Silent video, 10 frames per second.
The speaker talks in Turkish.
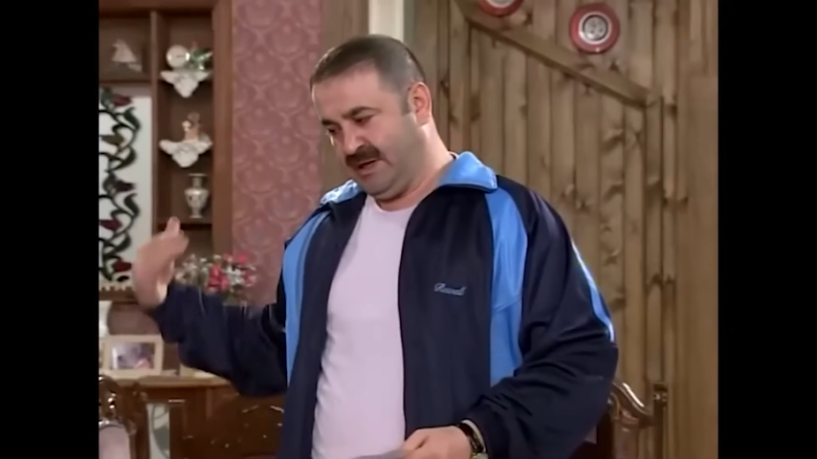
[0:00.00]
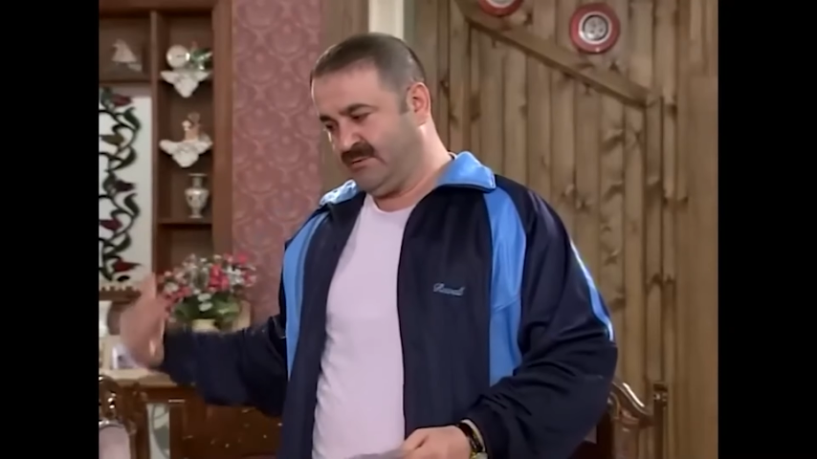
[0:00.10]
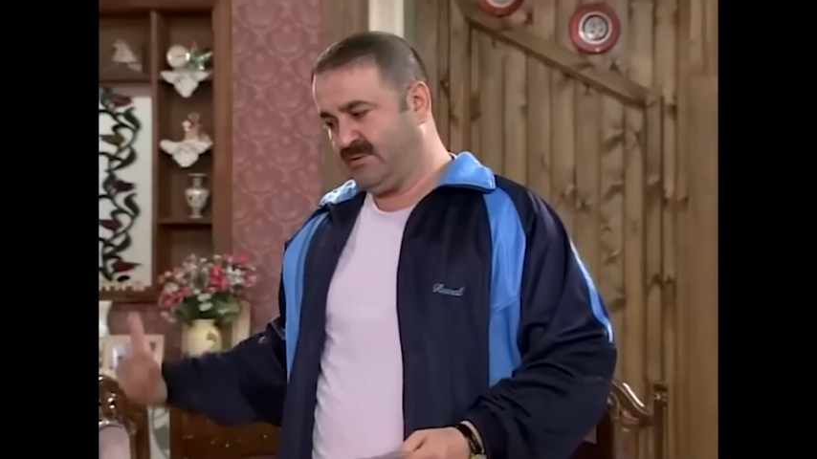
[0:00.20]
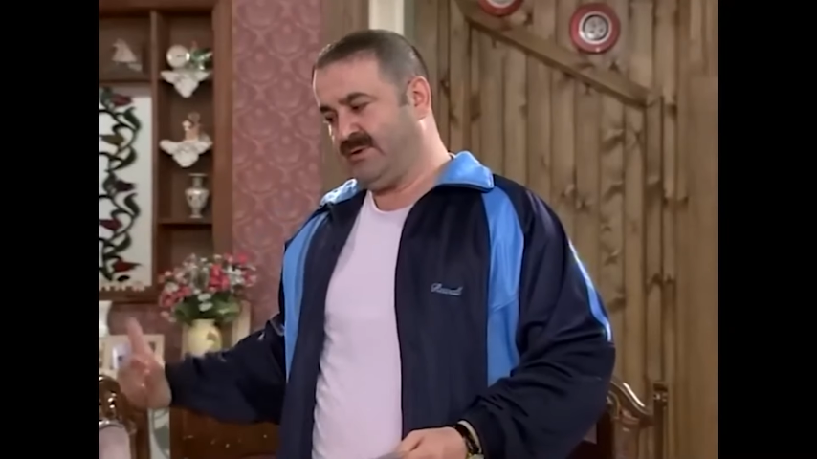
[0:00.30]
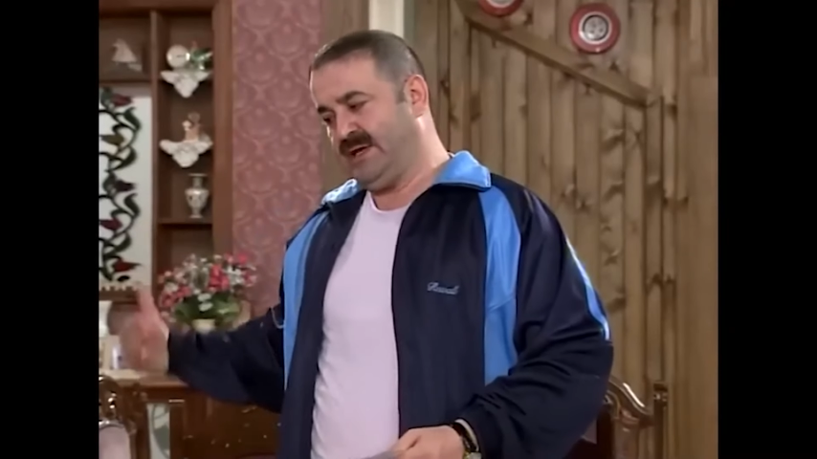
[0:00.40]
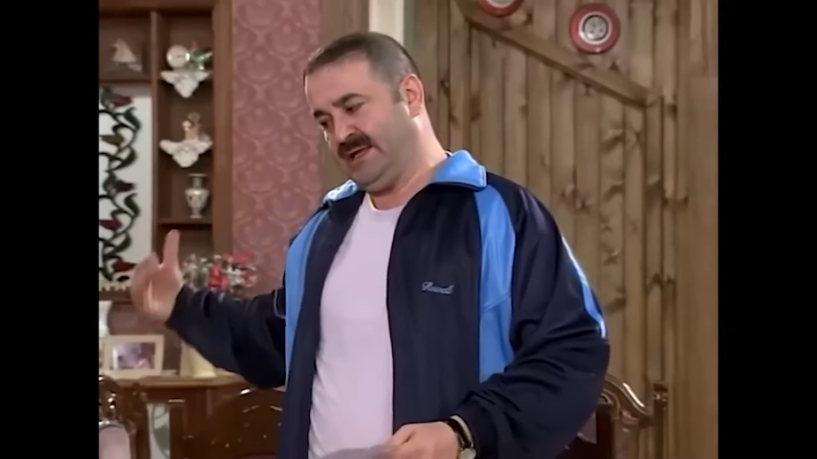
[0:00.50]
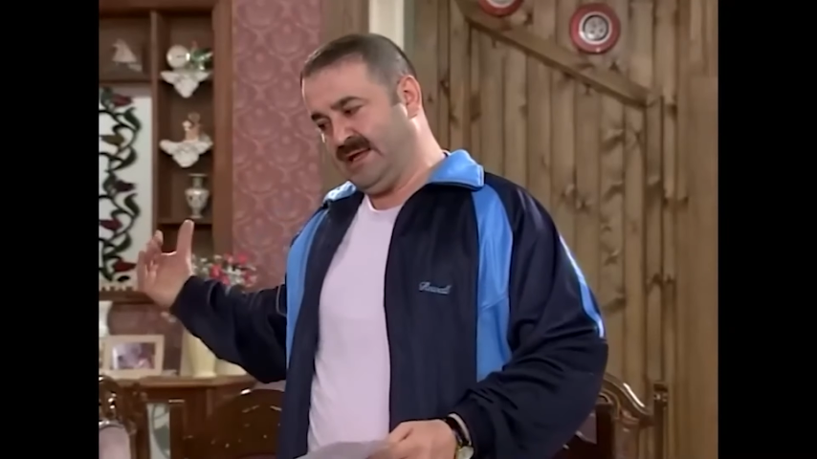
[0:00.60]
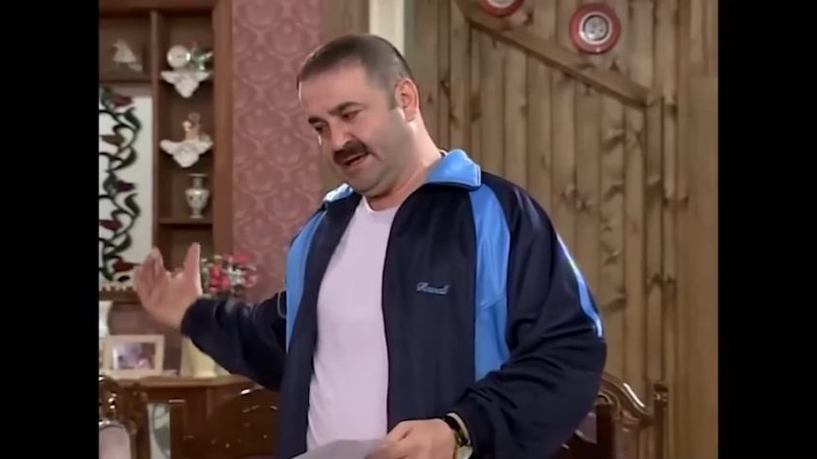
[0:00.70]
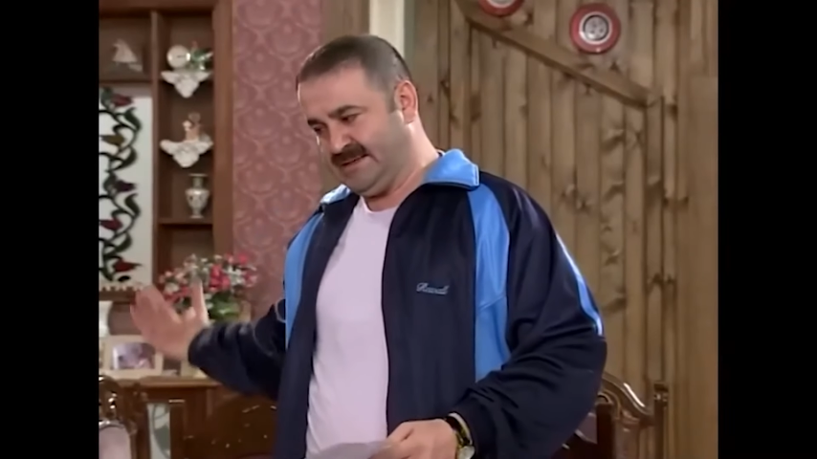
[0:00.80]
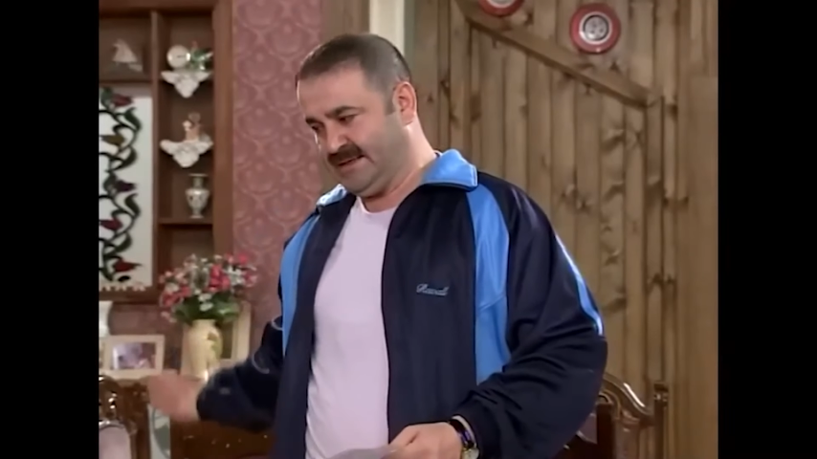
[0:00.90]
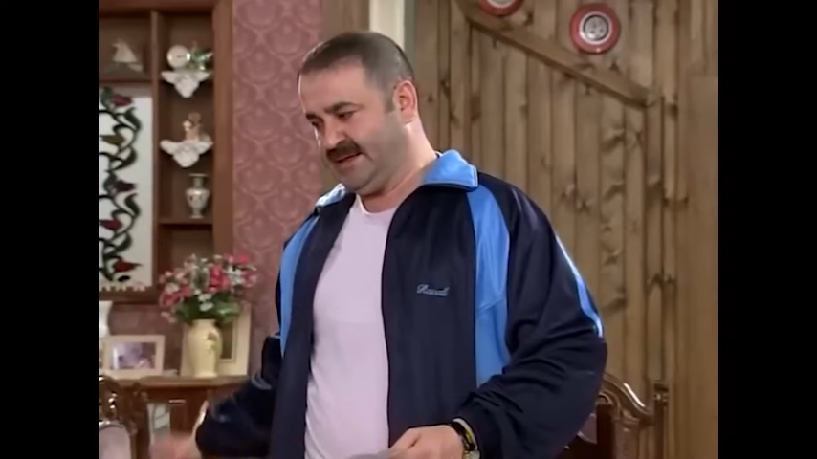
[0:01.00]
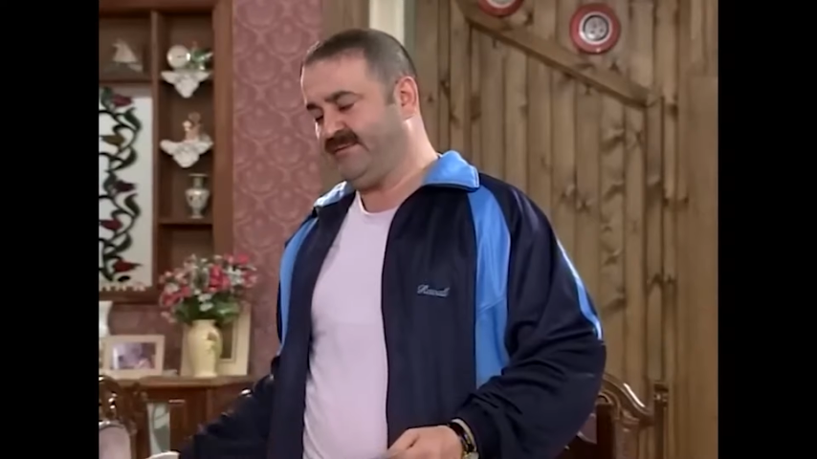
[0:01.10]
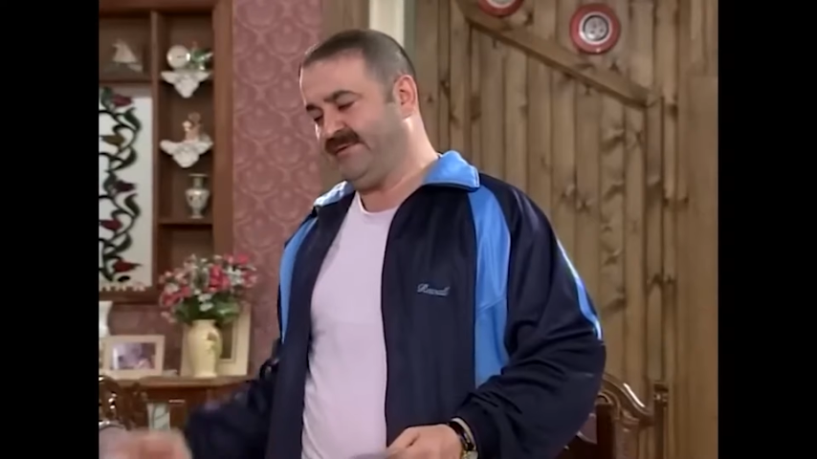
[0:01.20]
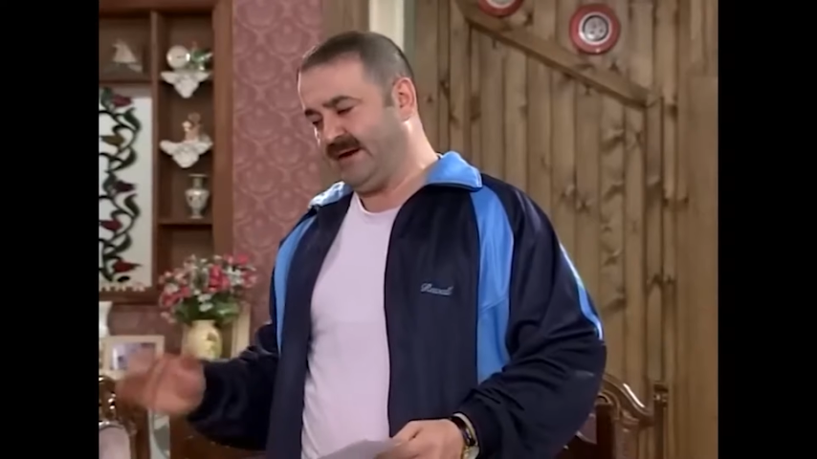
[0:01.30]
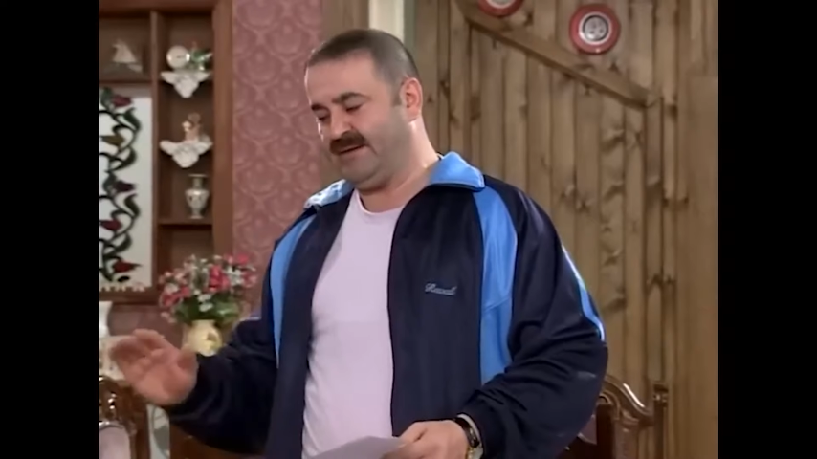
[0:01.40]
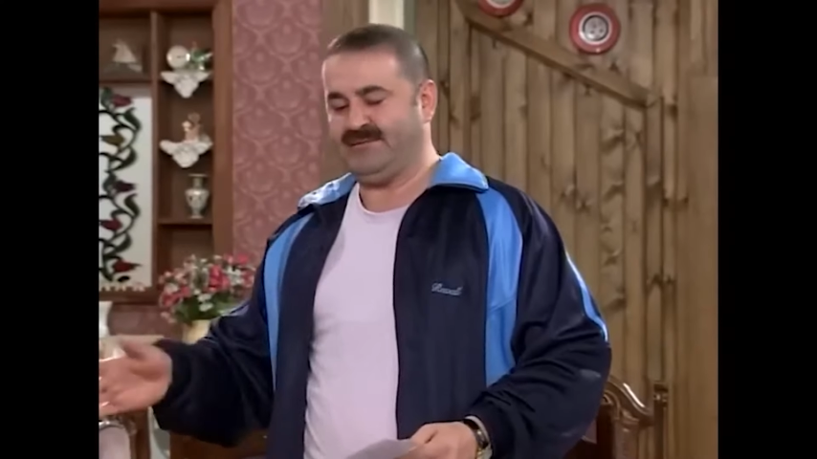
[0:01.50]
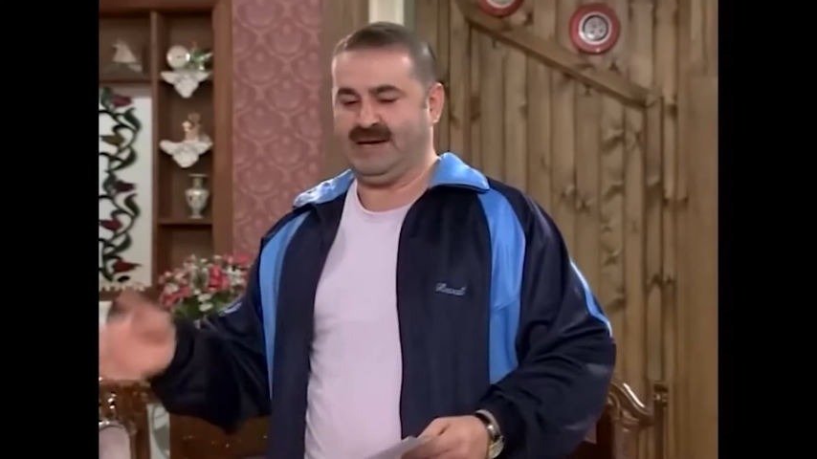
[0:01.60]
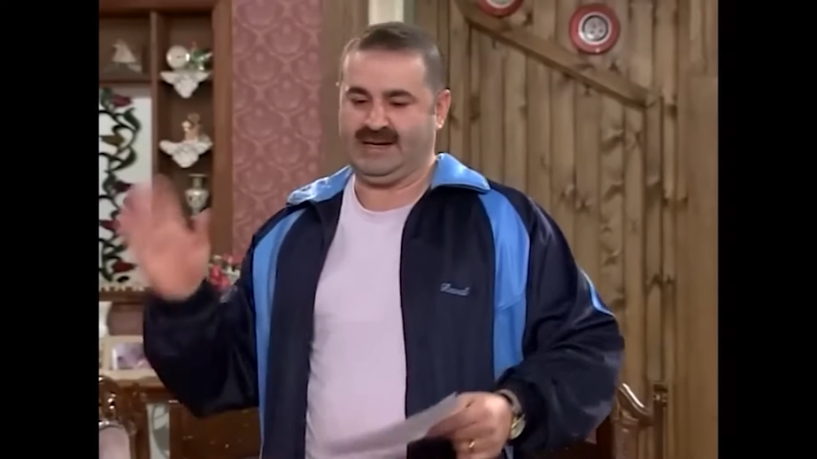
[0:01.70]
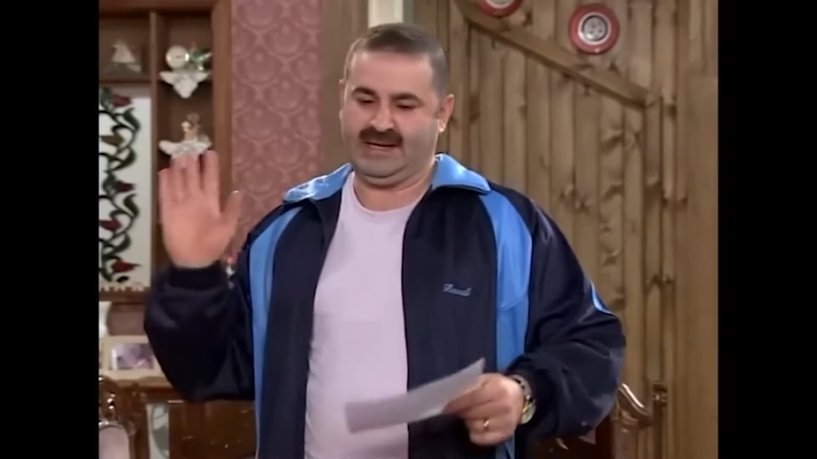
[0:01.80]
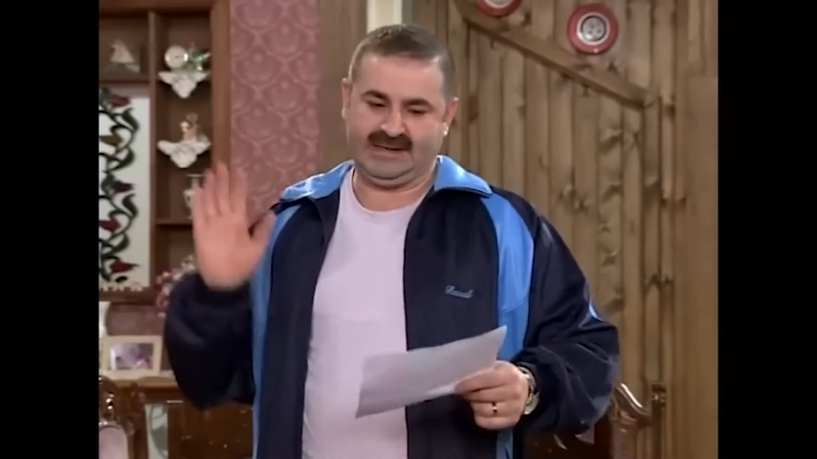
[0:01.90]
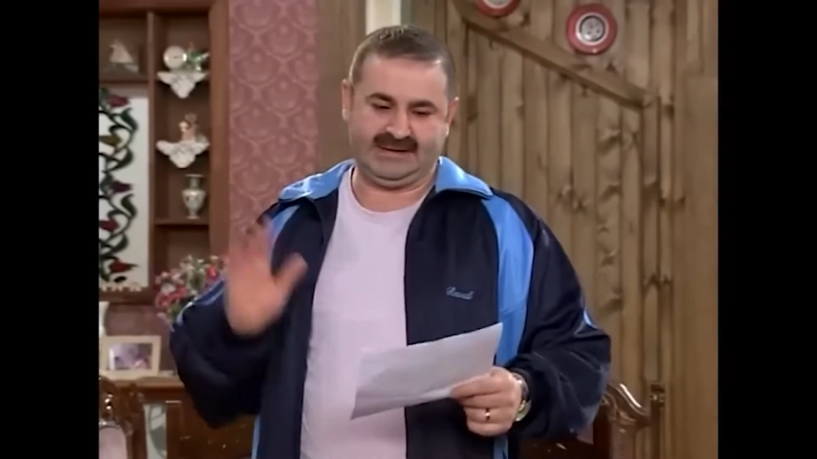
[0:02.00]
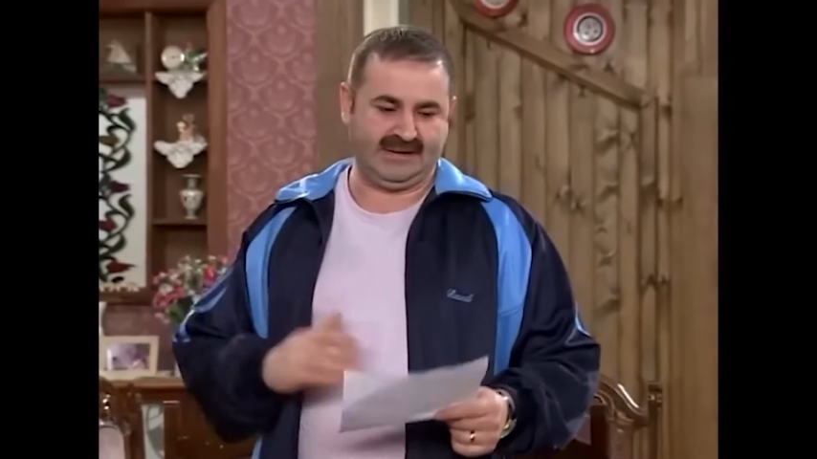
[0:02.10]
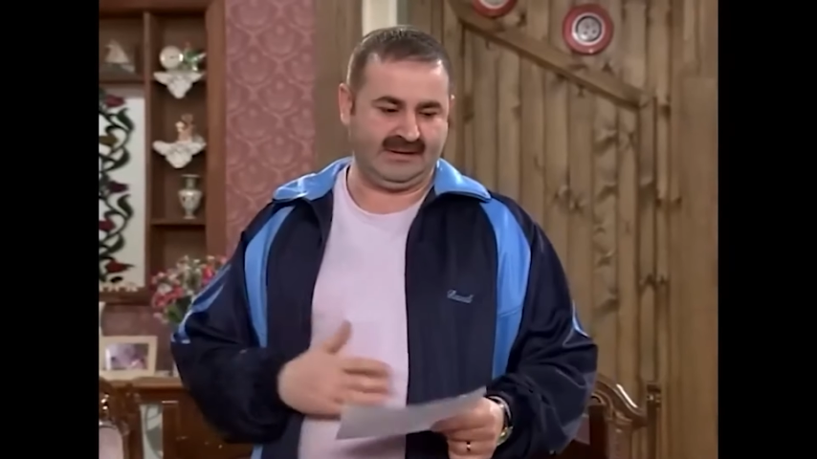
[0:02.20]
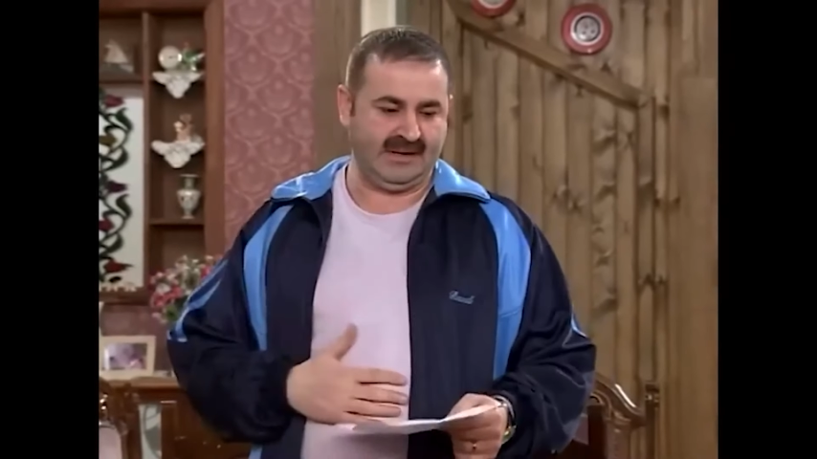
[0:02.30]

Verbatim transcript: bilimim, ihtiyaç alanım falan filan neyse.